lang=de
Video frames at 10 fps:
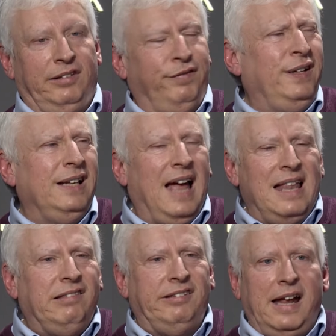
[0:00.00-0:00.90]
Sie finden
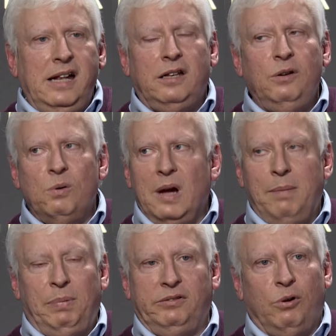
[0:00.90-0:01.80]
ganz selten nur
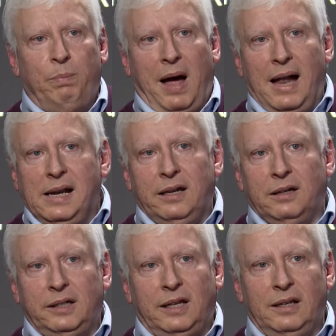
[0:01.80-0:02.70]

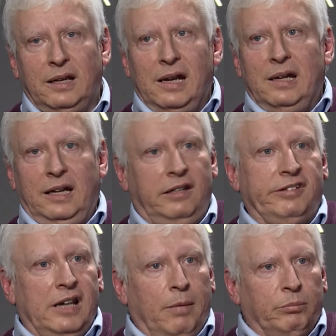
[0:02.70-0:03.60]
Episkopalkirchen in
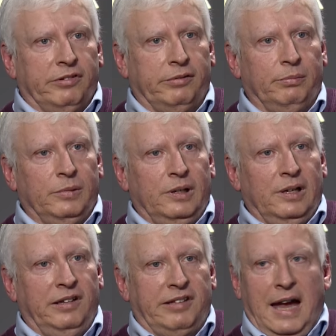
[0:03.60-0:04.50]
Slums
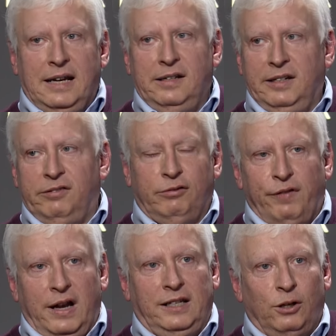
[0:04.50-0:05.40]
es sei denn, die ist
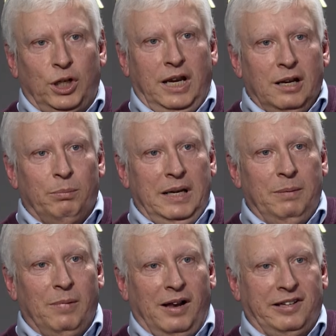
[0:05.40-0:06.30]
zufällig da stehen
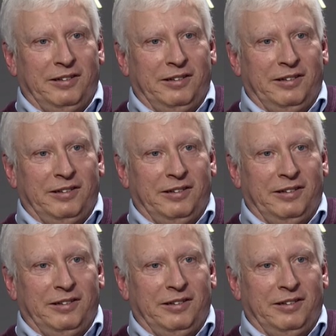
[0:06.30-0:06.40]
geblieben, als der